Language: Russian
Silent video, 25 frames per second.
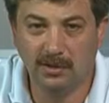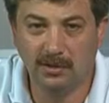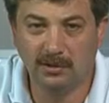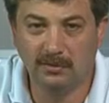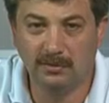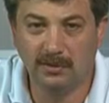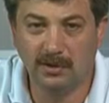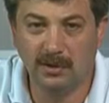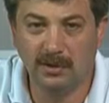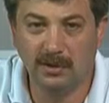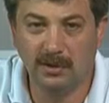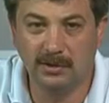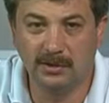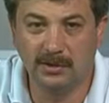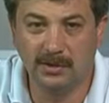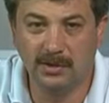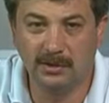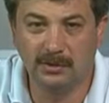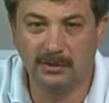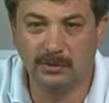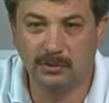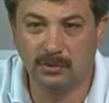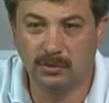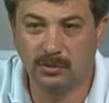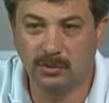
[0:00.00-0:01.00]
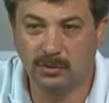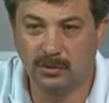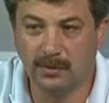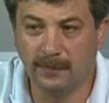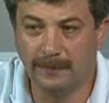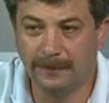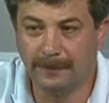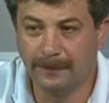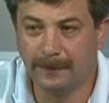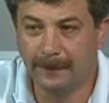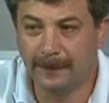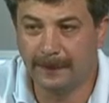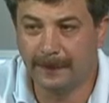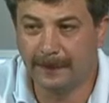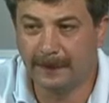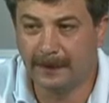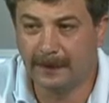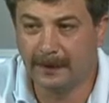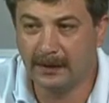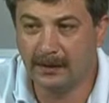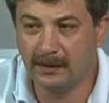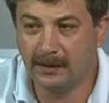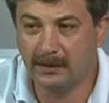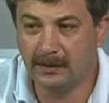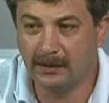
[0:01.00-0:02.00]
Вторая часть то, что
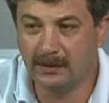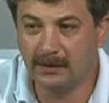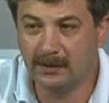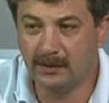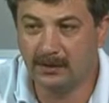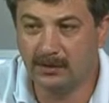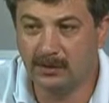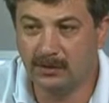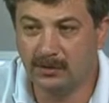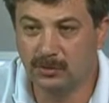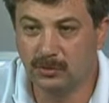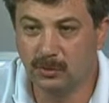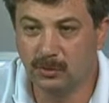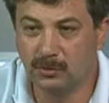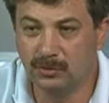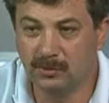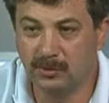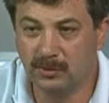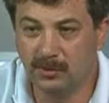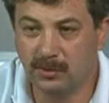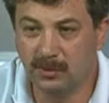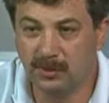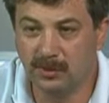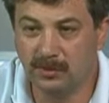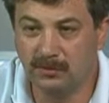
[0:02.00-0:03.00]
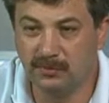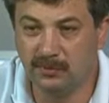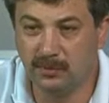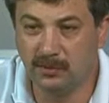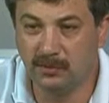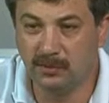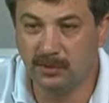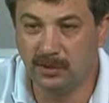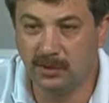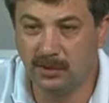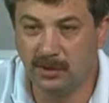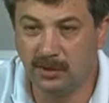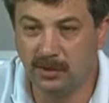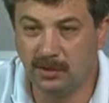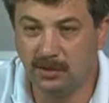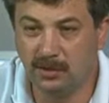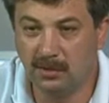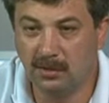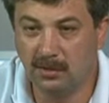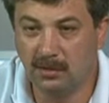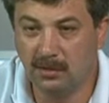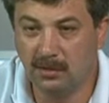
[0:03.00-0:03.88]
э, наши собственники все-таки